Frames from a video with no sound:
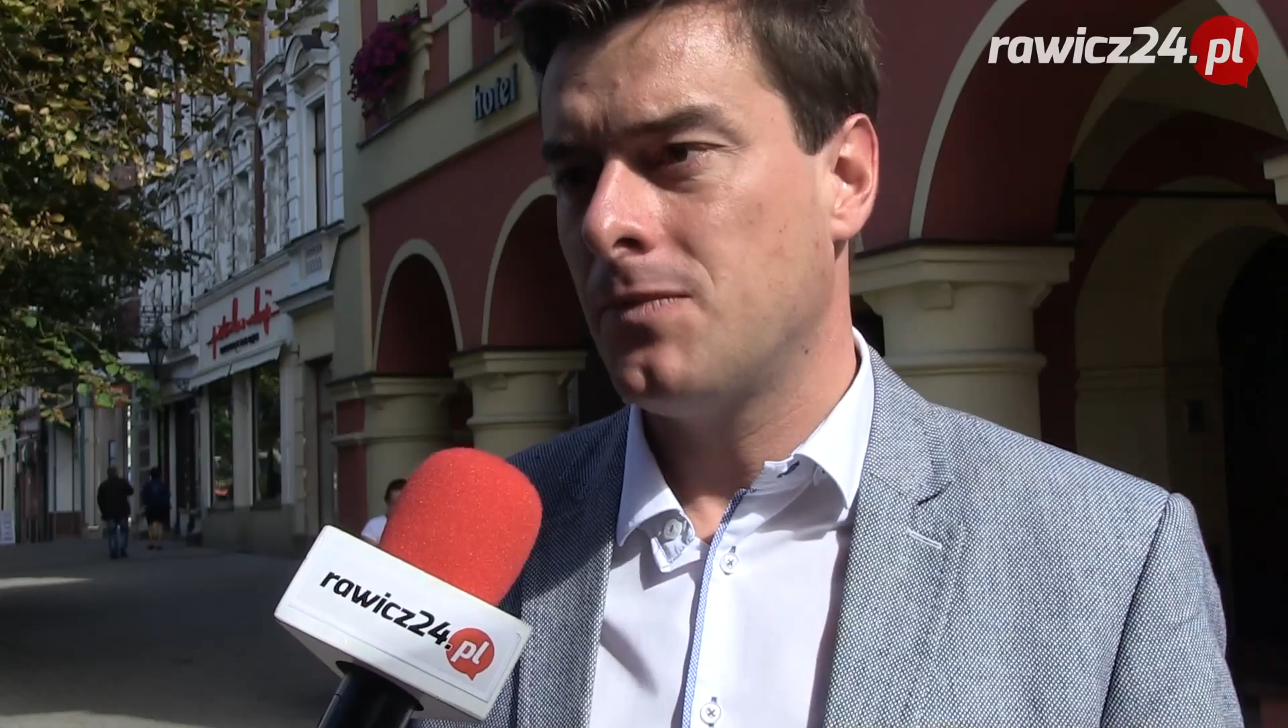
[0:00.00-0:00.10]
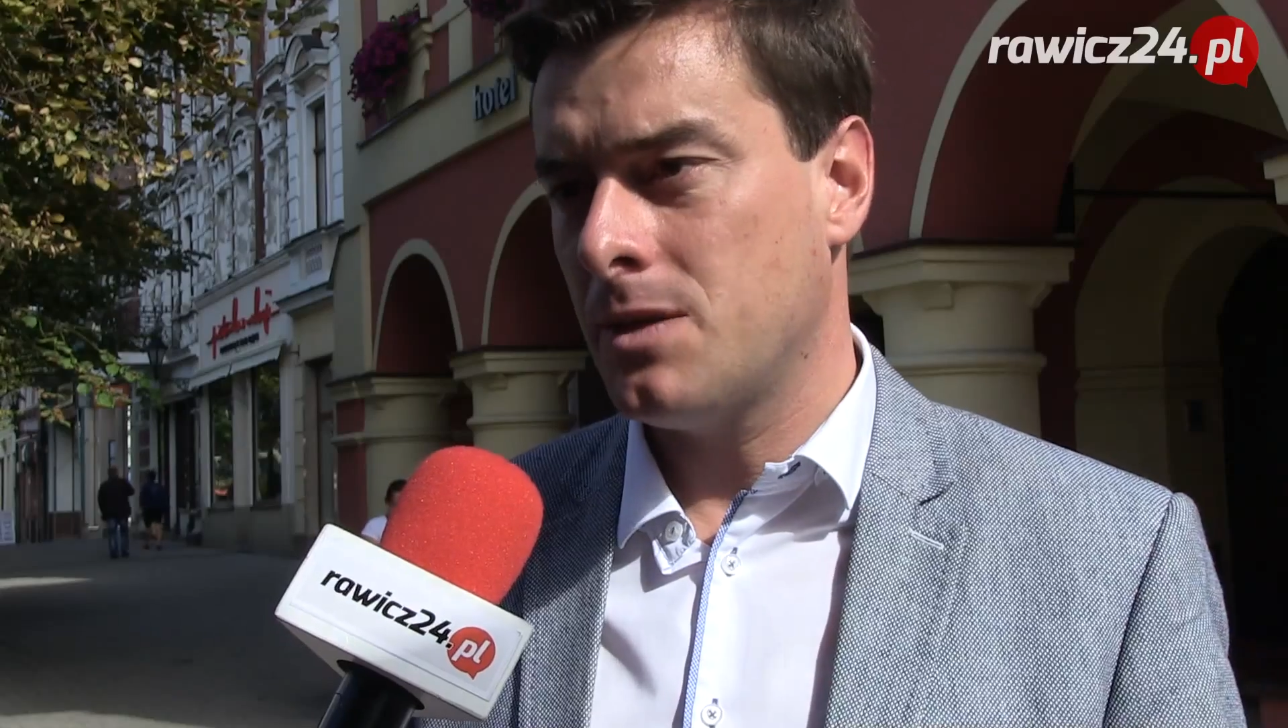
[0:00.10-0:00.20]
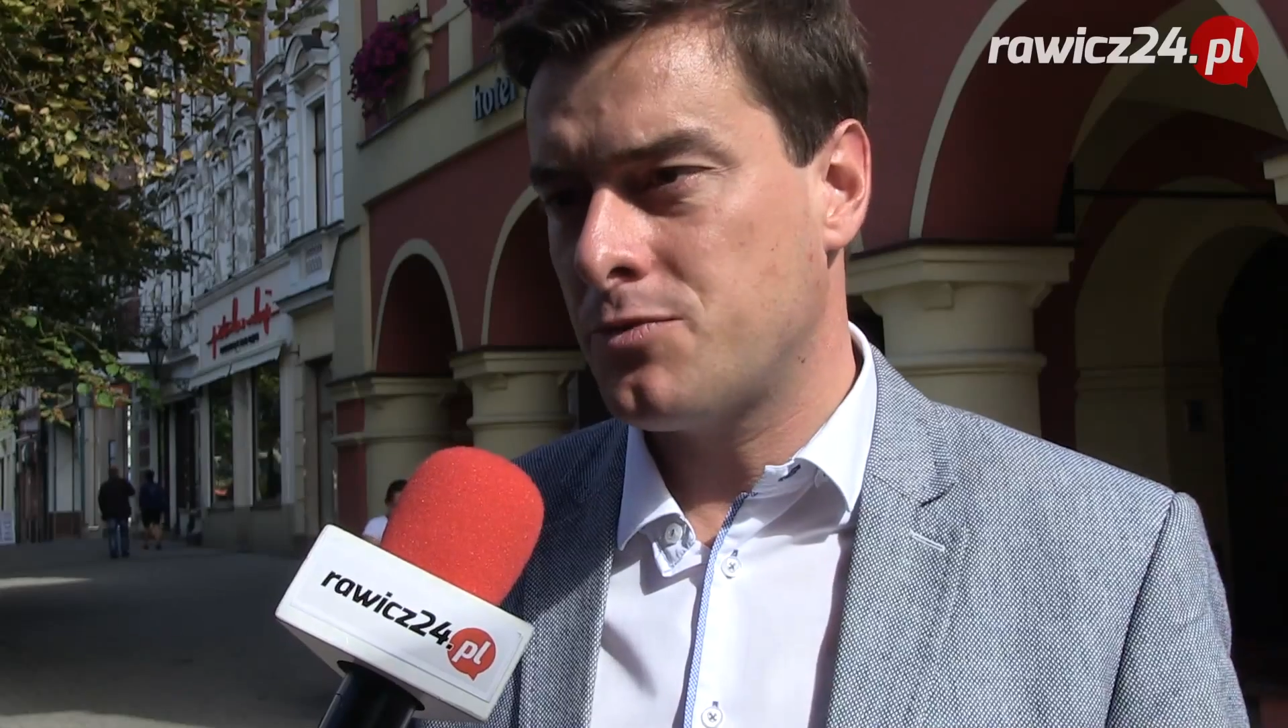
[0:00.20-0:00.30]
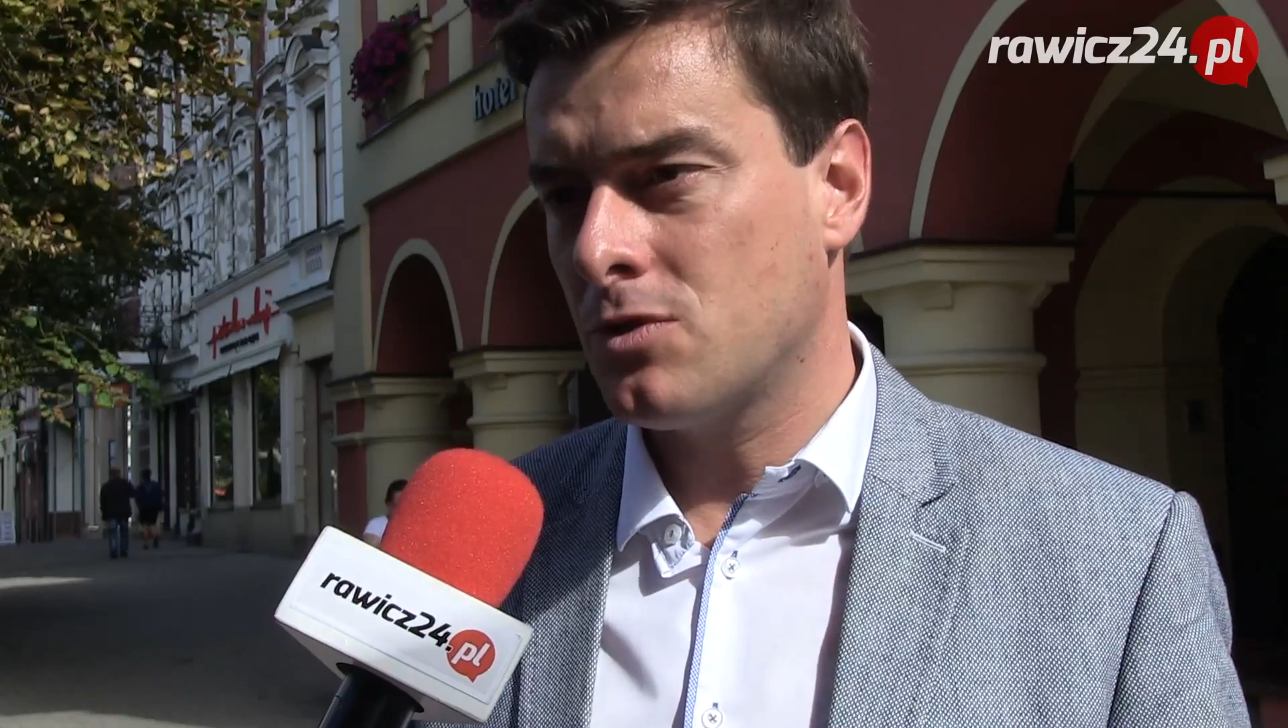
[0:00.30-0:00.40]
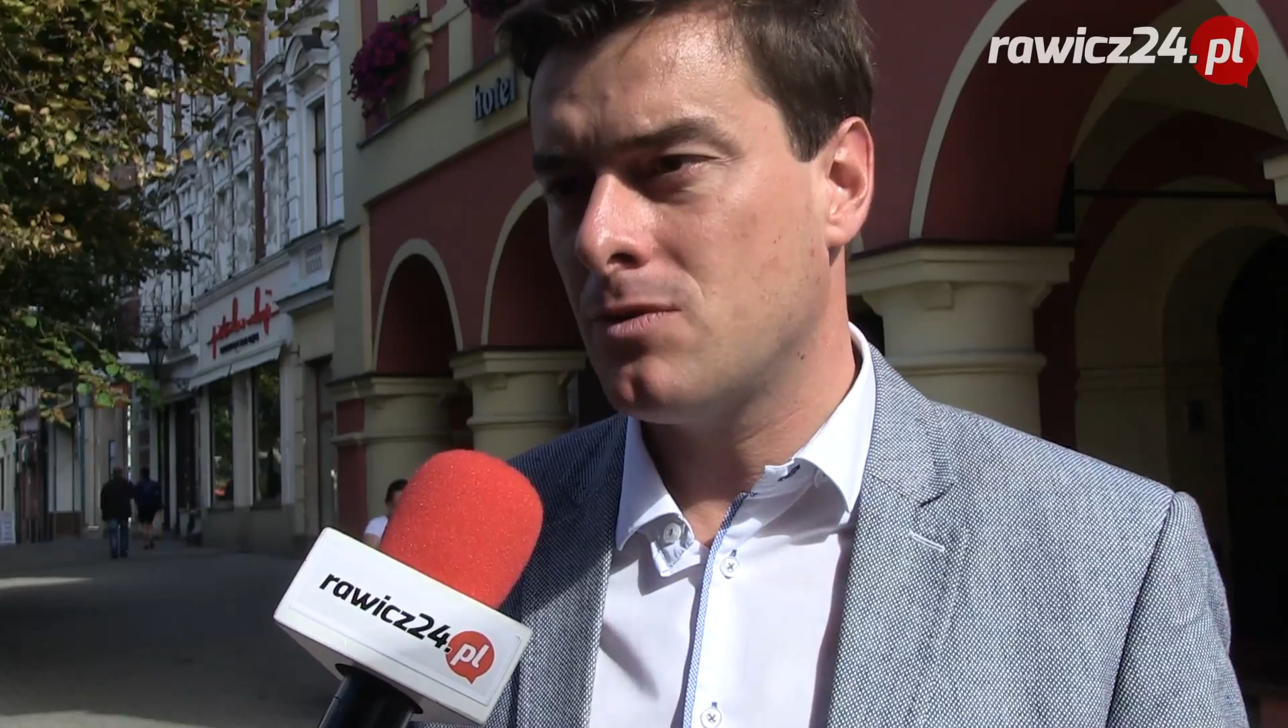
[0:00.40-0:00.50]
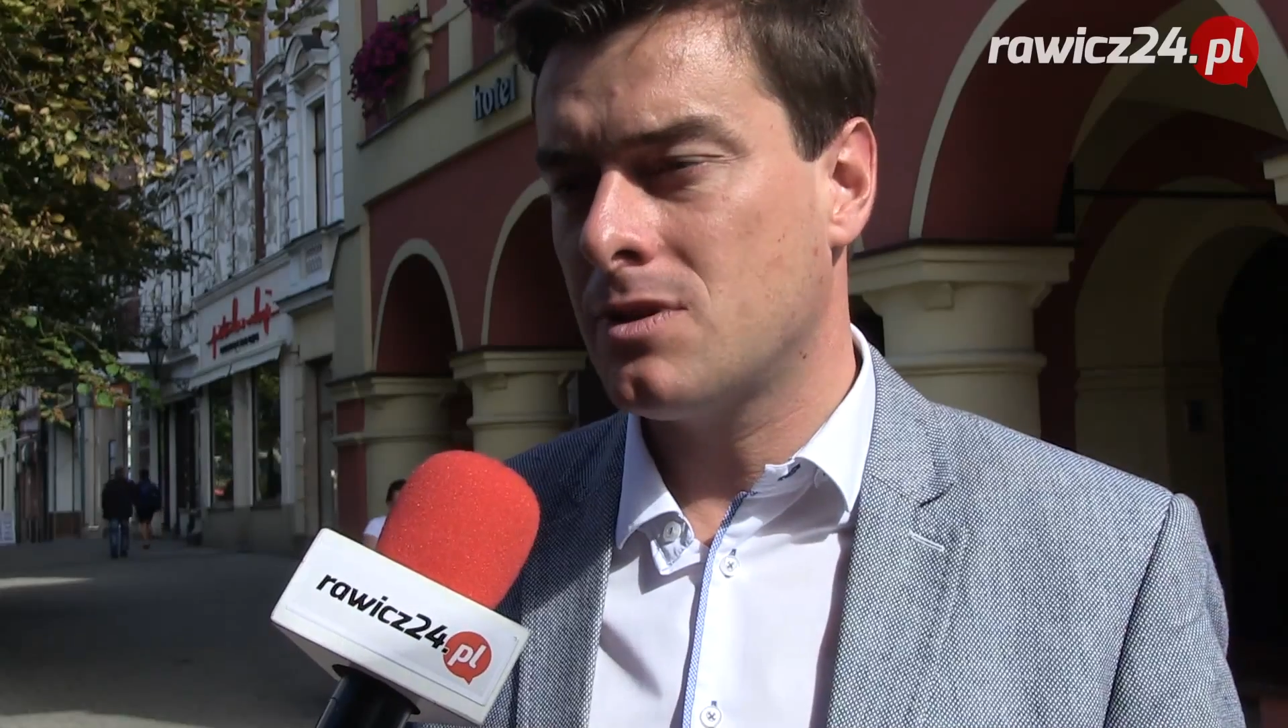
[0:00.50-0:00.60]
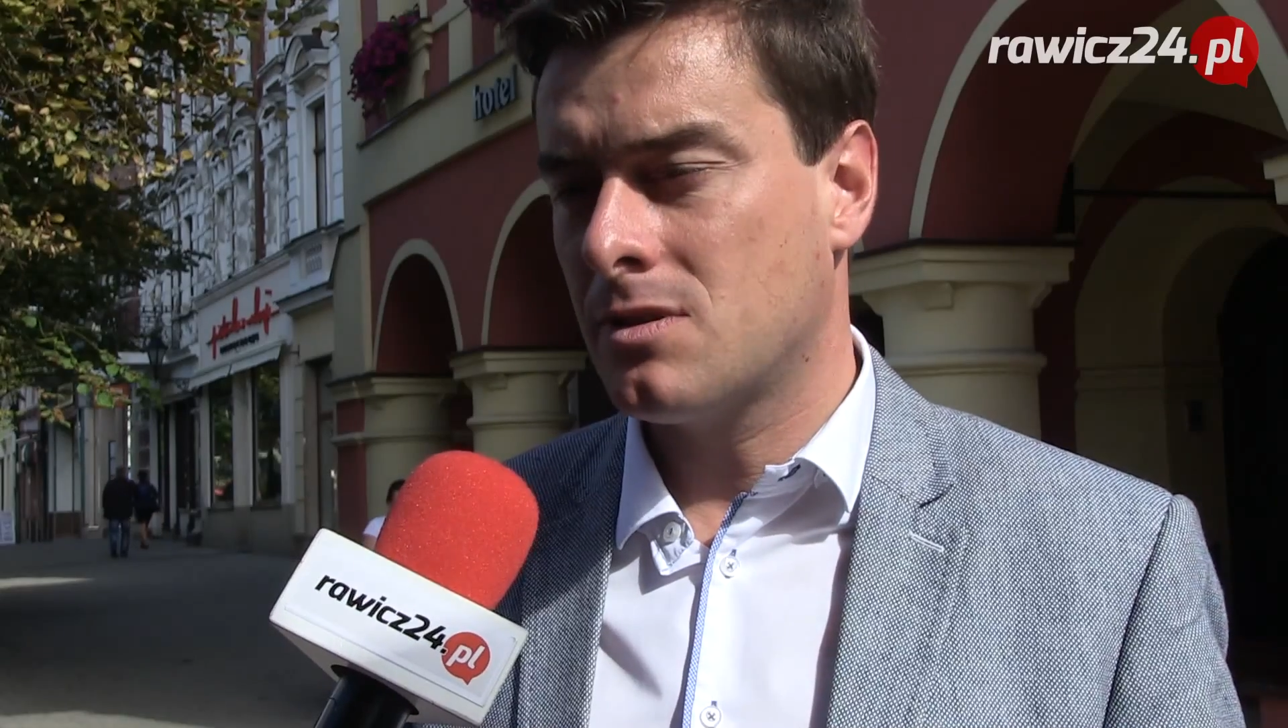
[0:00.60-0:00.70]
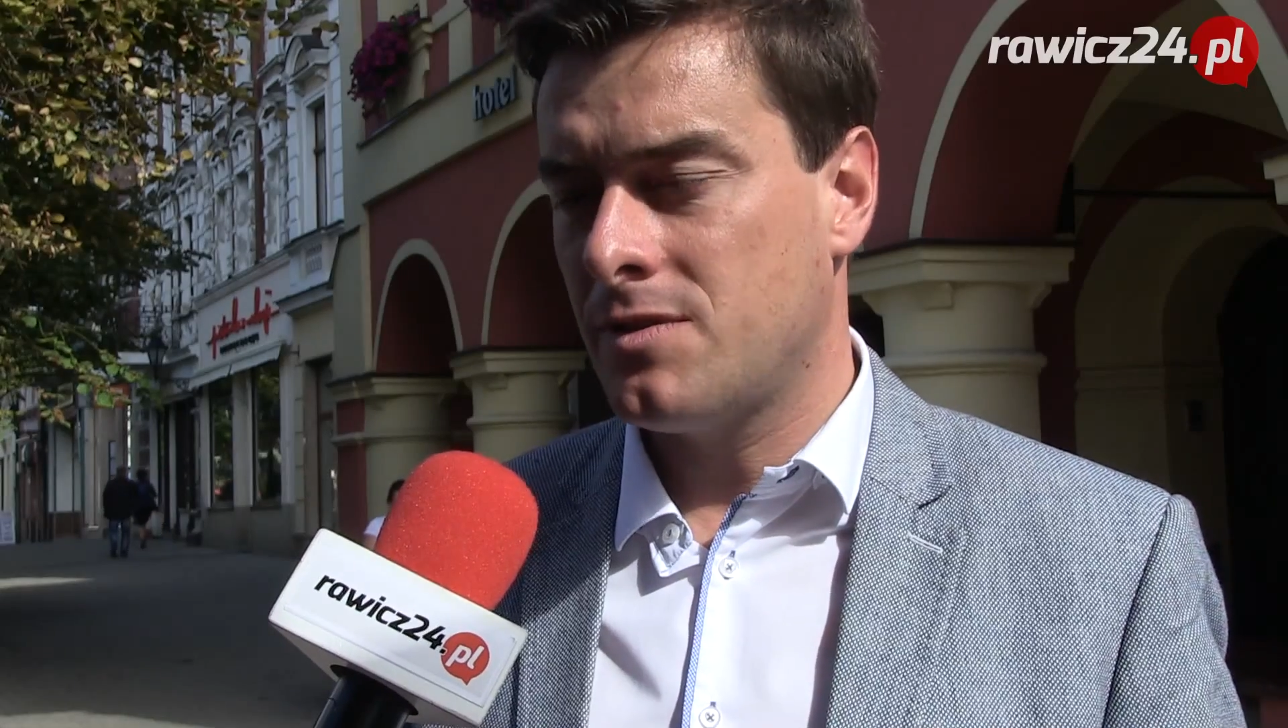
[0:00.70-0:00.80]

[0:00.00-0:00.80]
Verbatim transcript: na przykład